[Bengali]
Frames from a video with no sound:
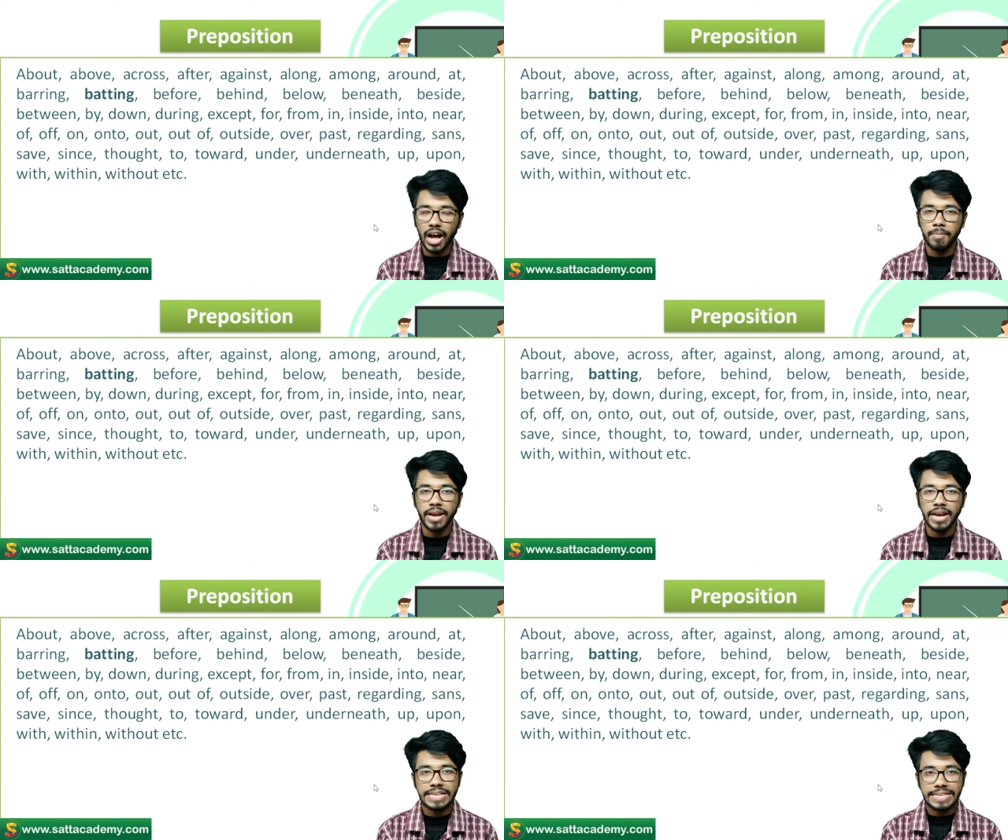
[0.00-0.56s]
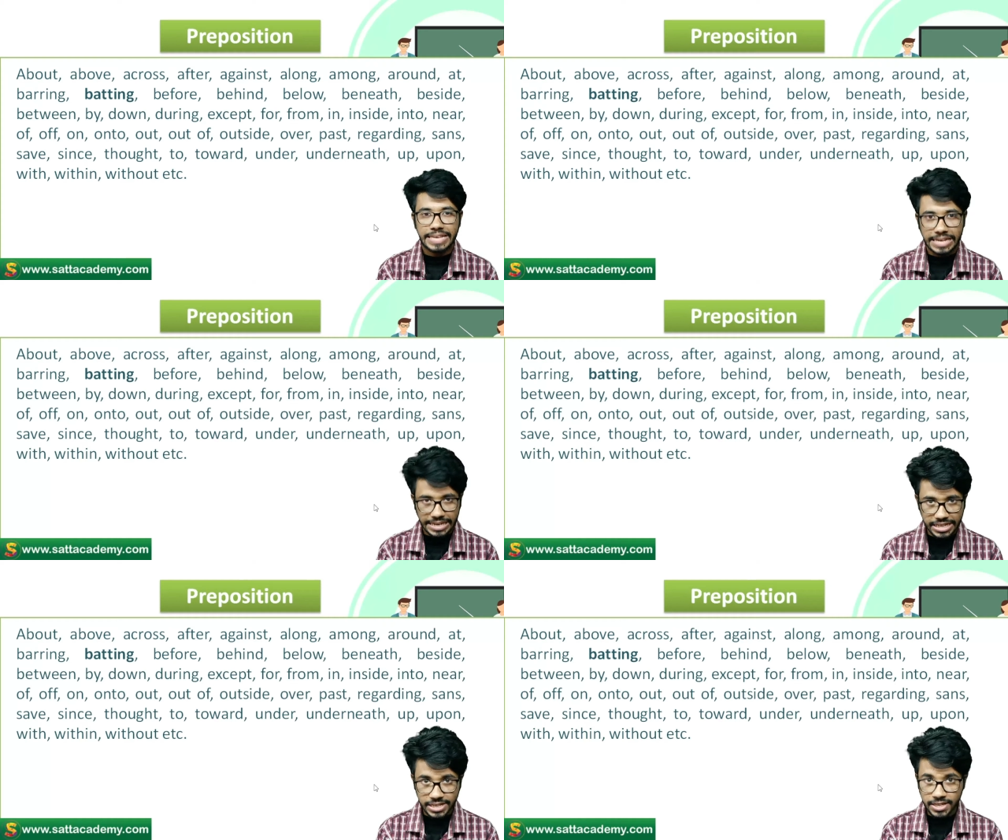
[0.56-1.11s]
আমার একটা
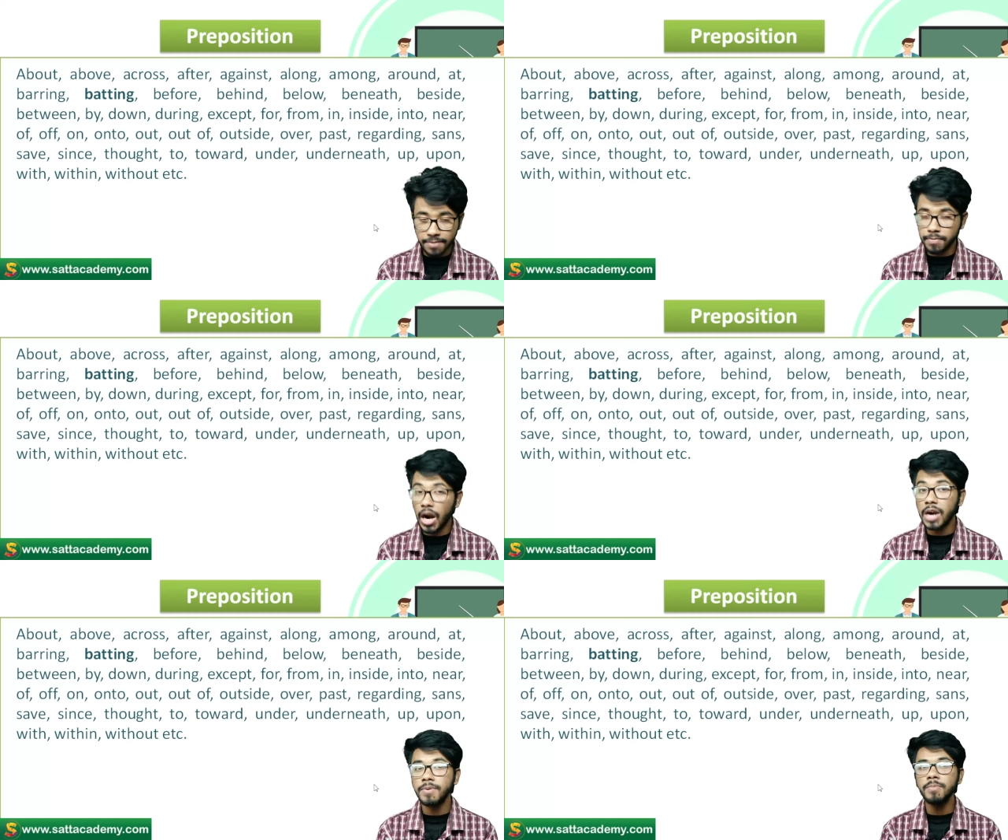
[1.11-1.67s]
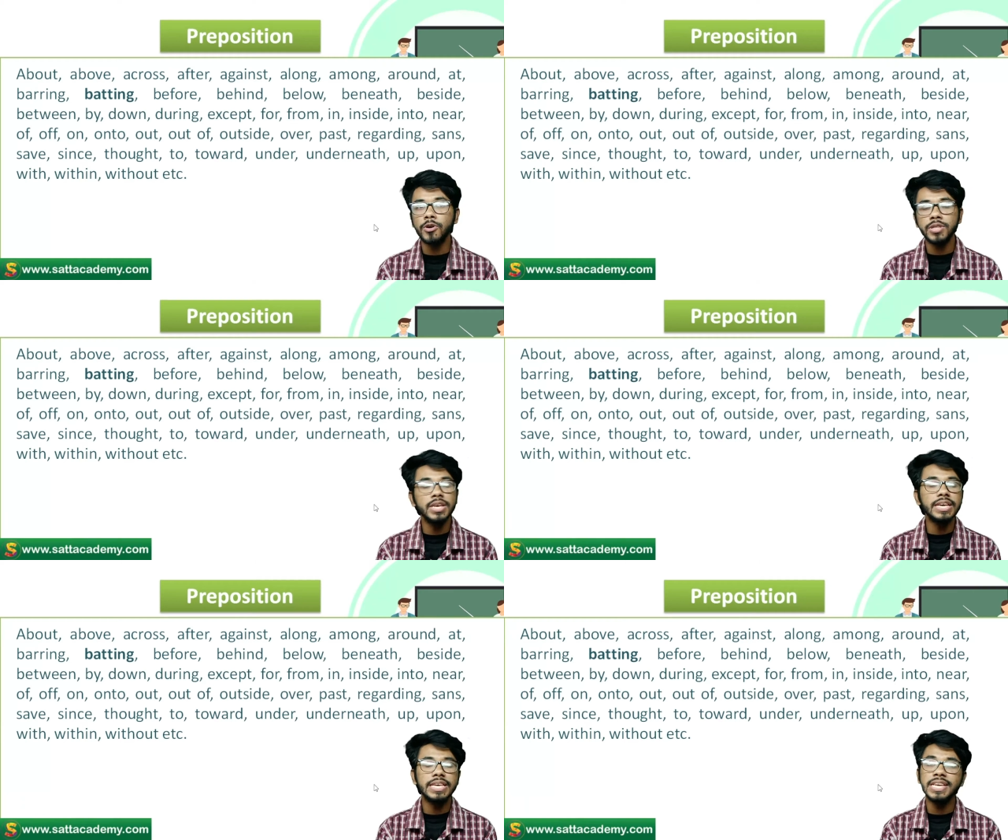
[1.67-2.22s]
সেন্টেন্সে ভার্বের
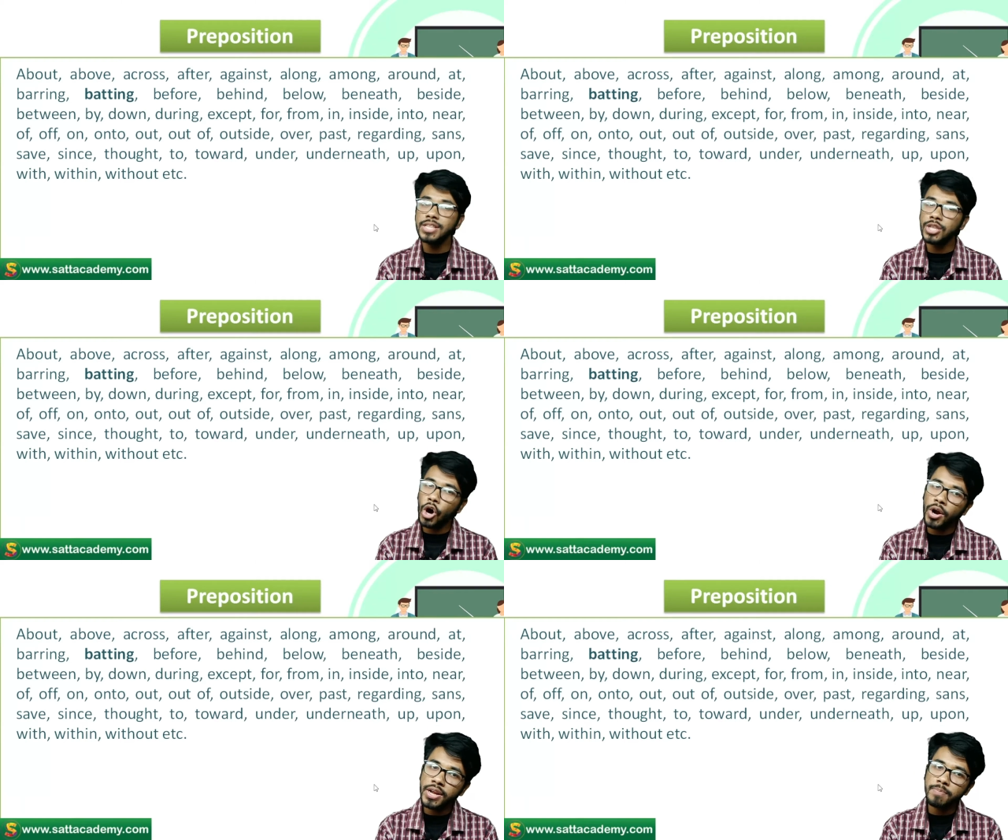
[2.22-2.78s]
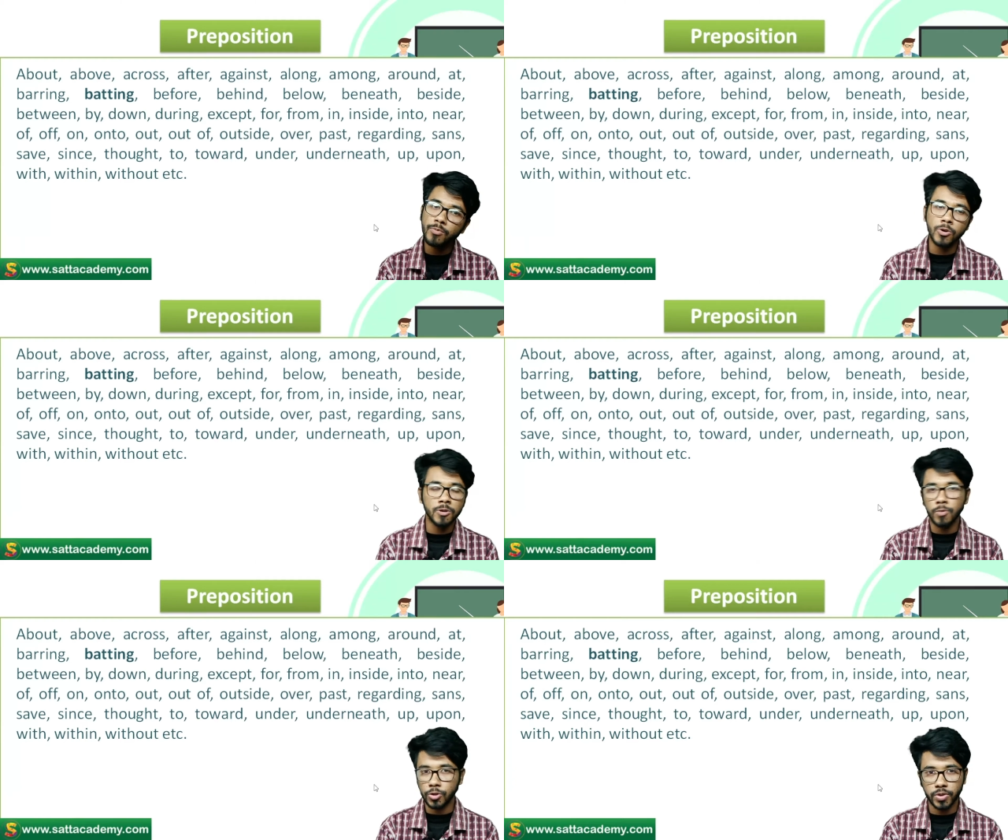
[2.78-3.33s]
মধ্যে কী ধরনের
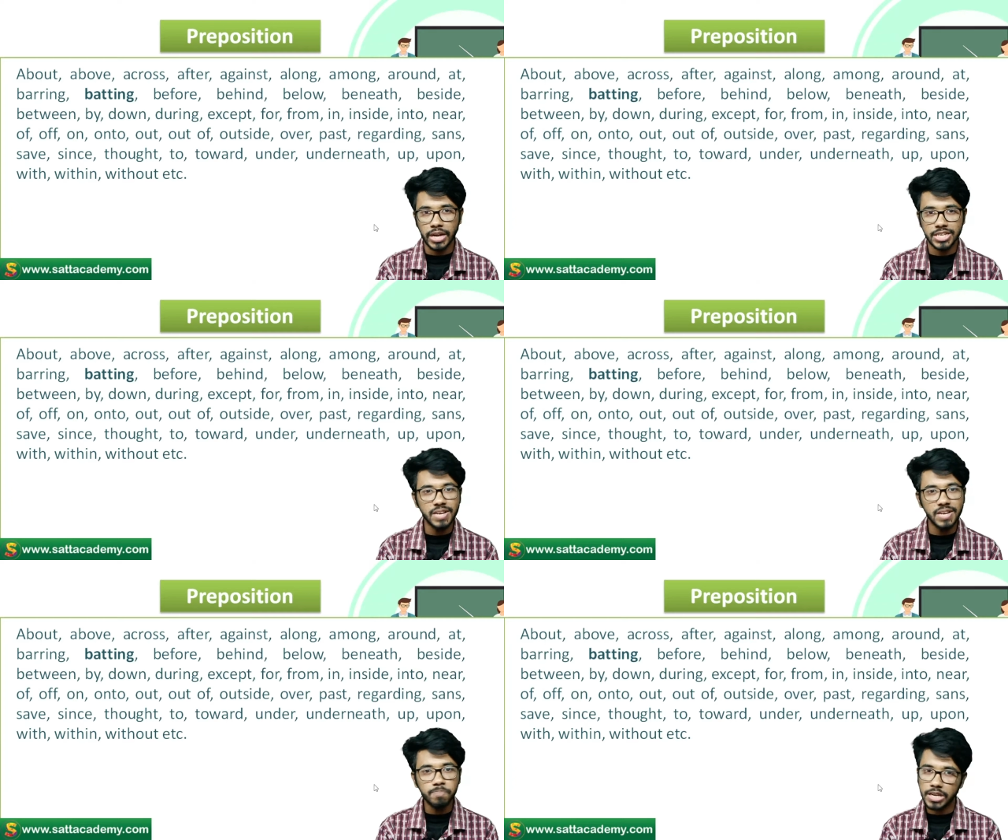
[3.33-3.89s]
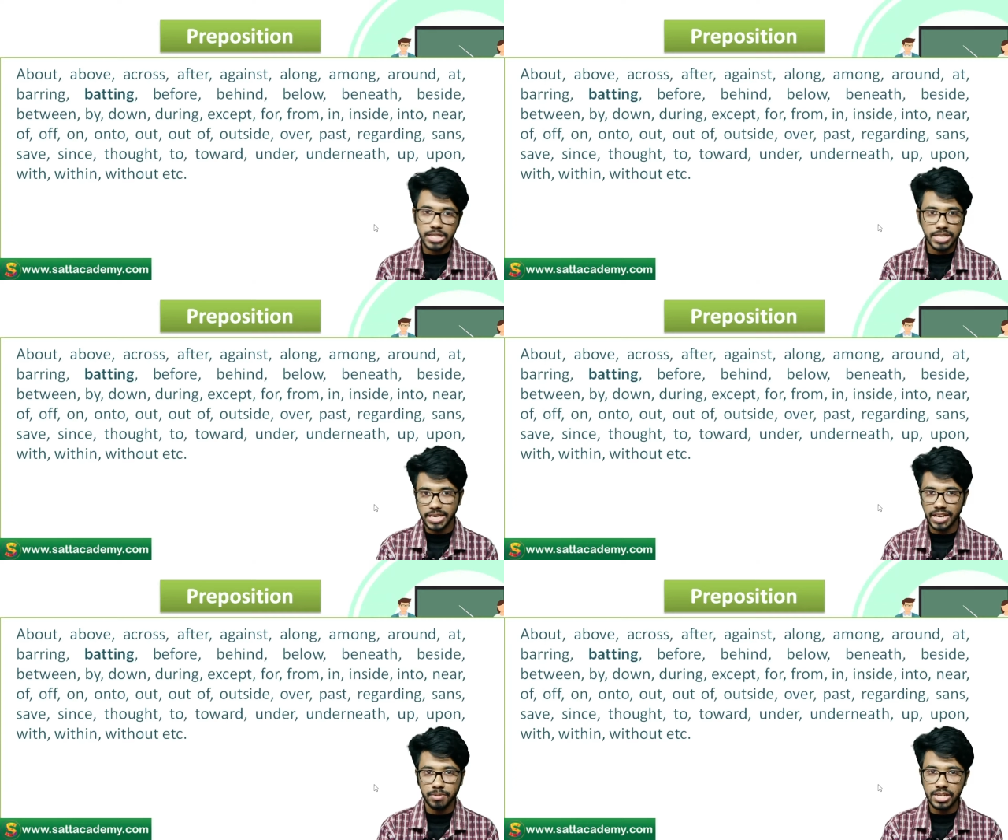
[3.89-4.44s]
পরিবর্তন আসে
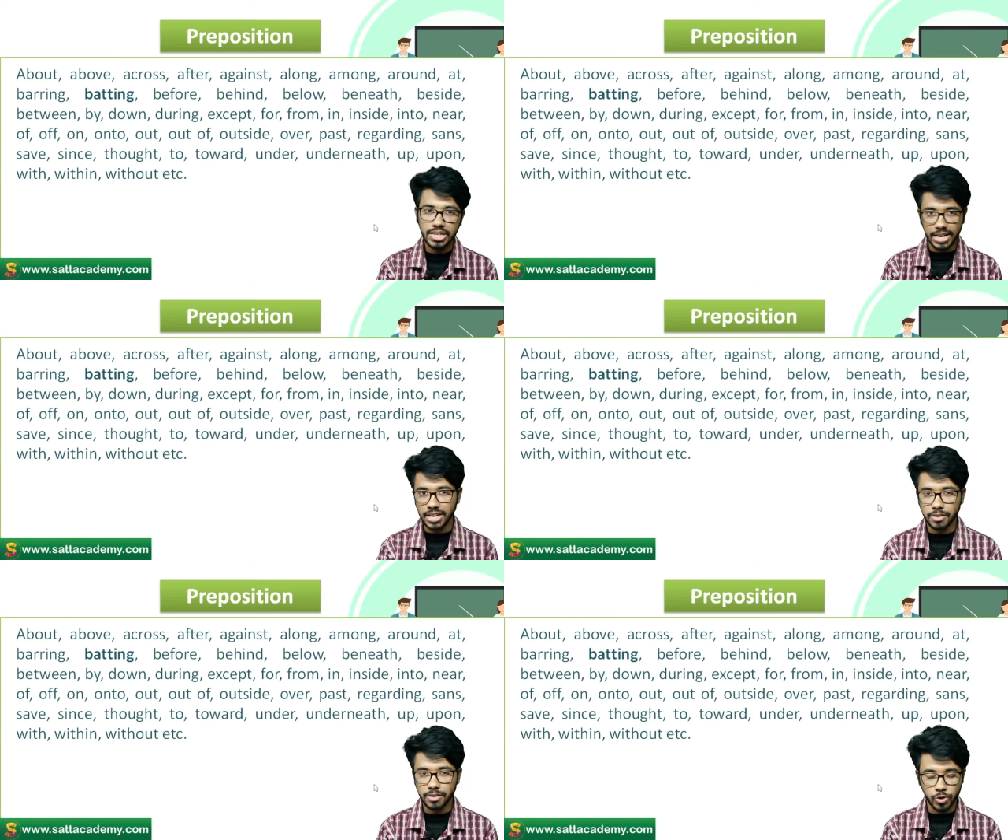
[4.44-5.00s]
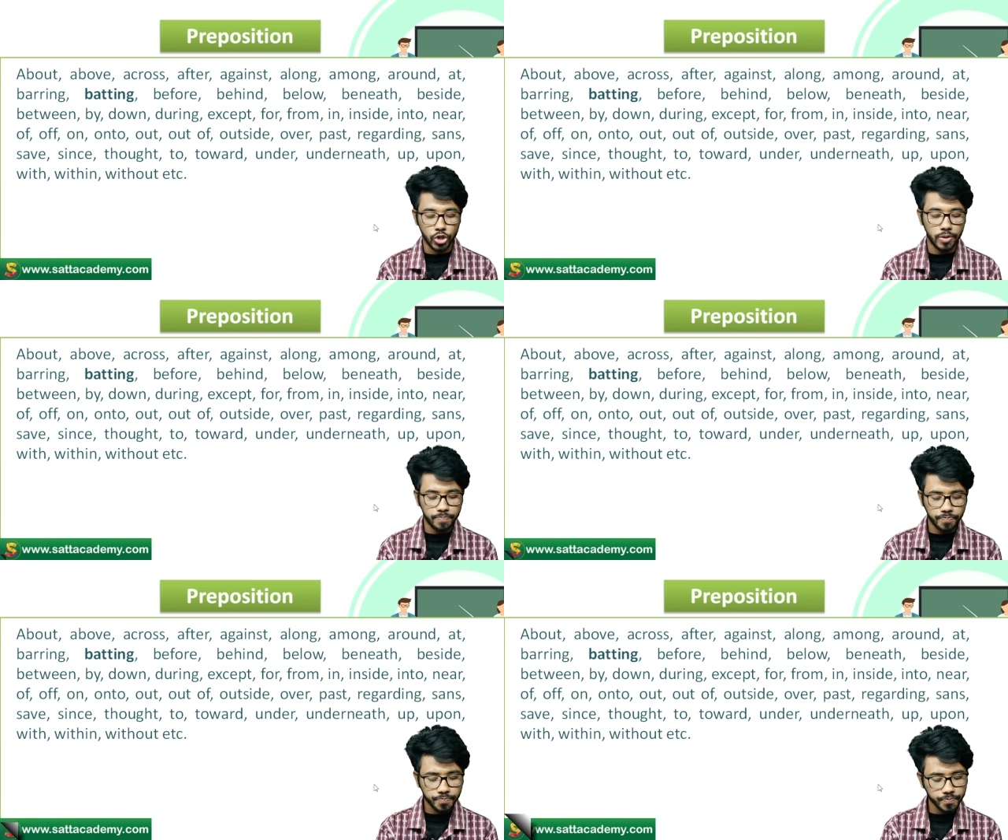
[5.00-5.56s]
সেটাই আমাদের জানার বিষয়